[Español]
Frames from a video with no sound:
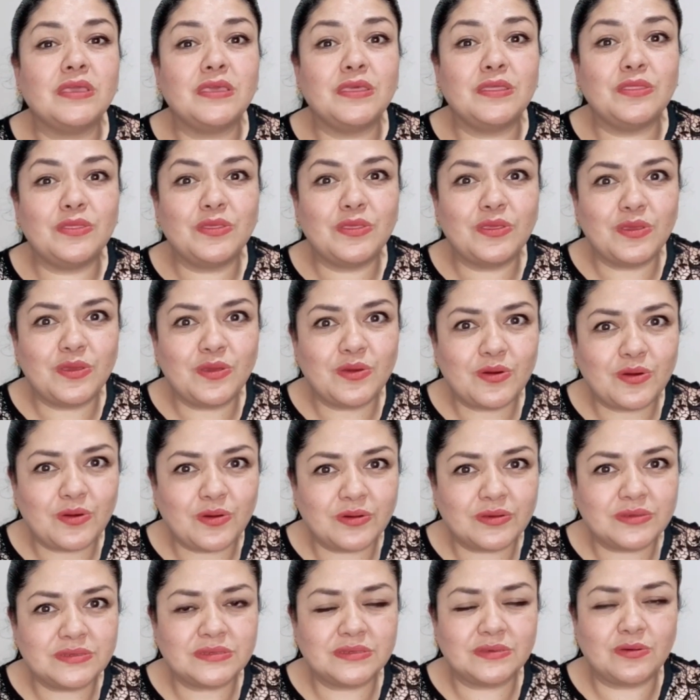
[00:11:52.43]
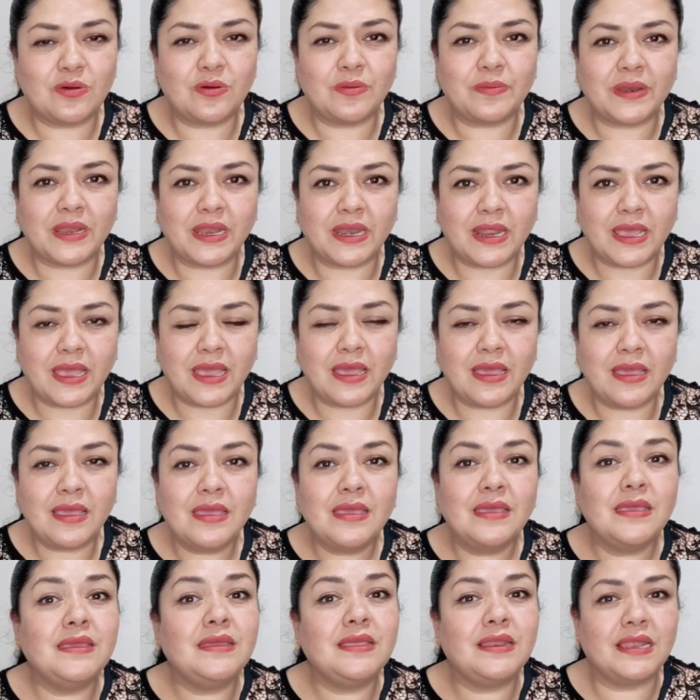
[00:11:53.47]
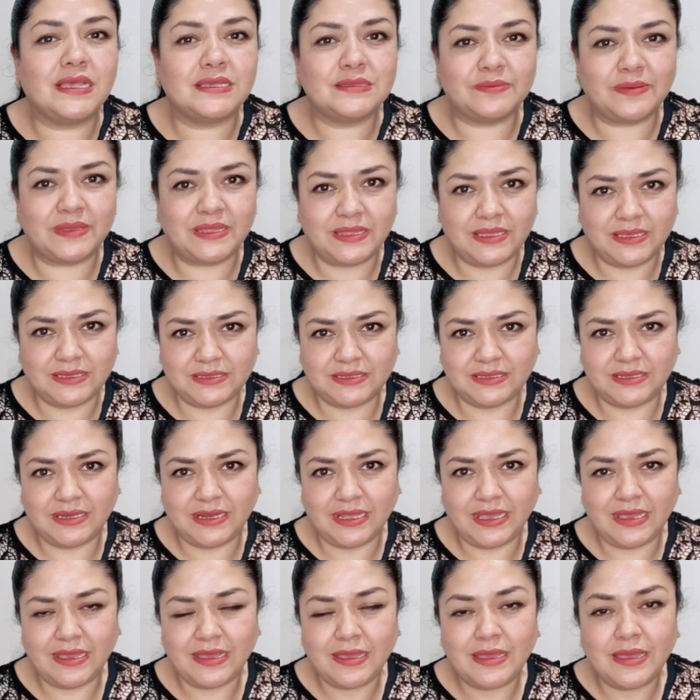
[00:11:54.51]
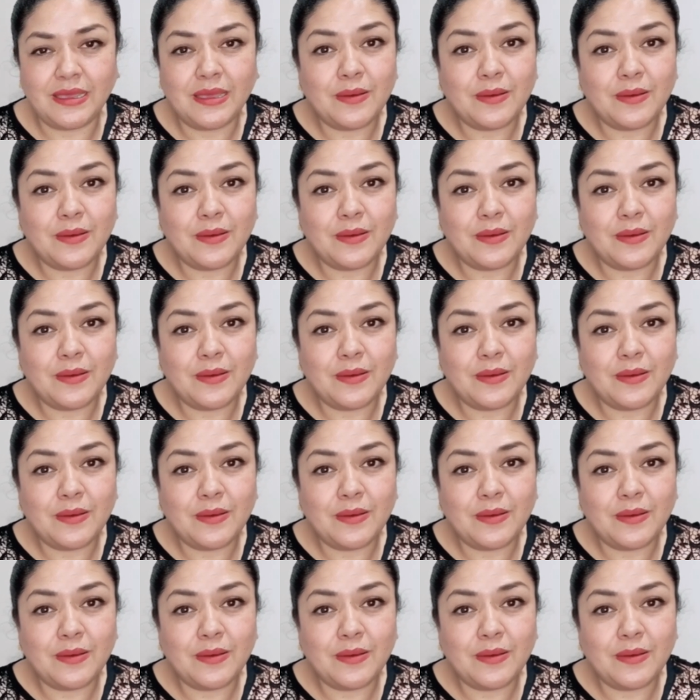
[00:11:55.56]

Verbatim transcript: y Dios obrará y las bendecirá.